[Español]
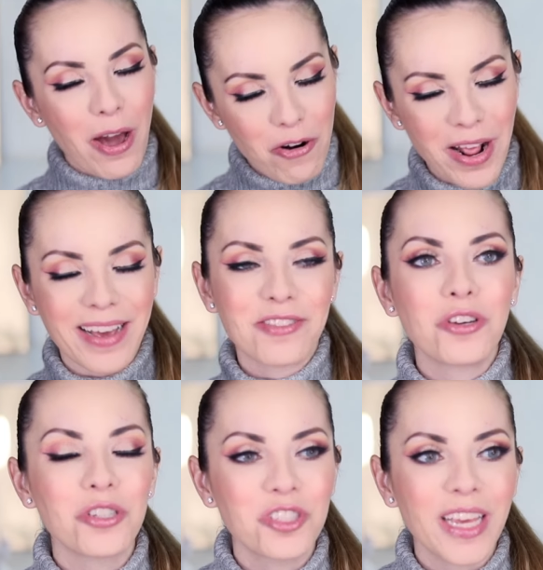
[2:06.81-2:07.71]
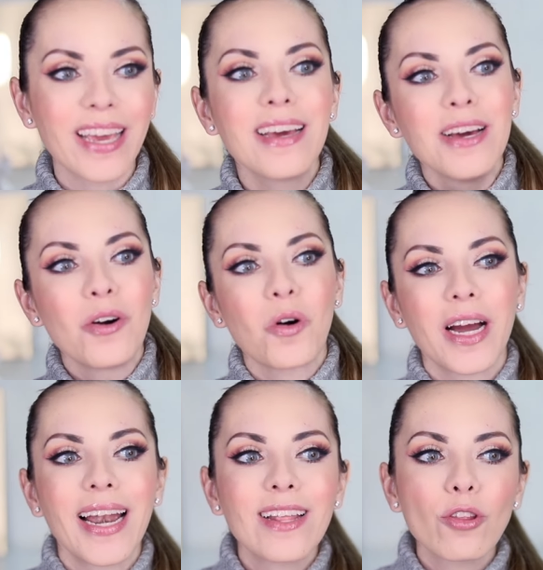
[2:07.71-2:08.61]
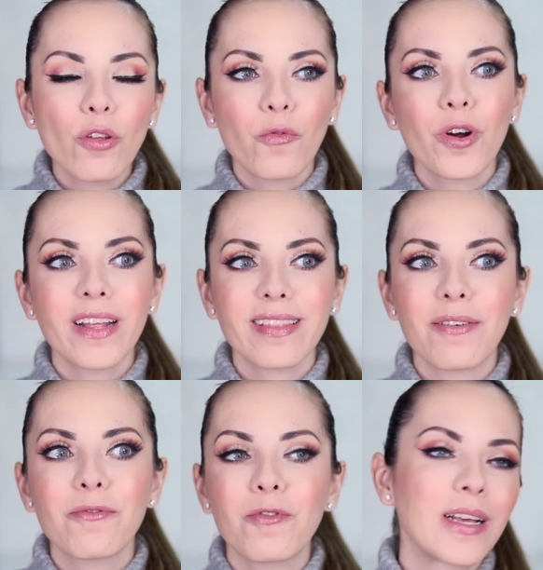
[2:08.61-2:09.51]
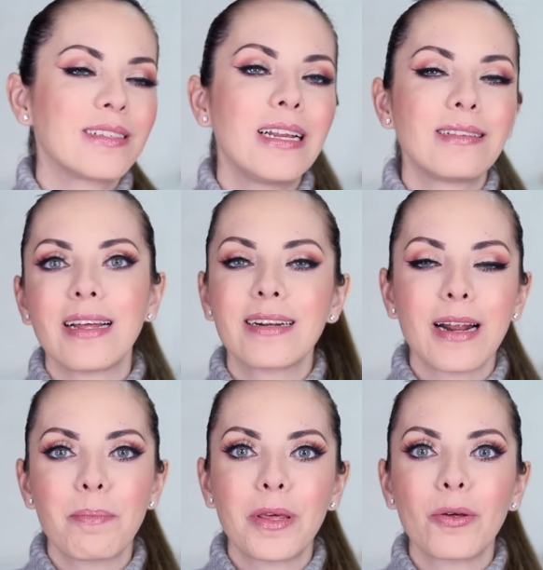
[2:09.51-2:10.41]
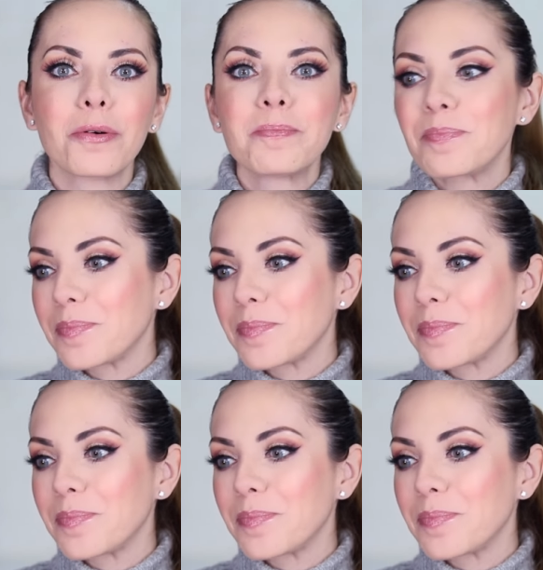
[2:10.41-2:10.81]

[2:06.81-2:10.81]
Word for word: Ahora, yo sé, ojalá todo fuera tan fácil y tan rápido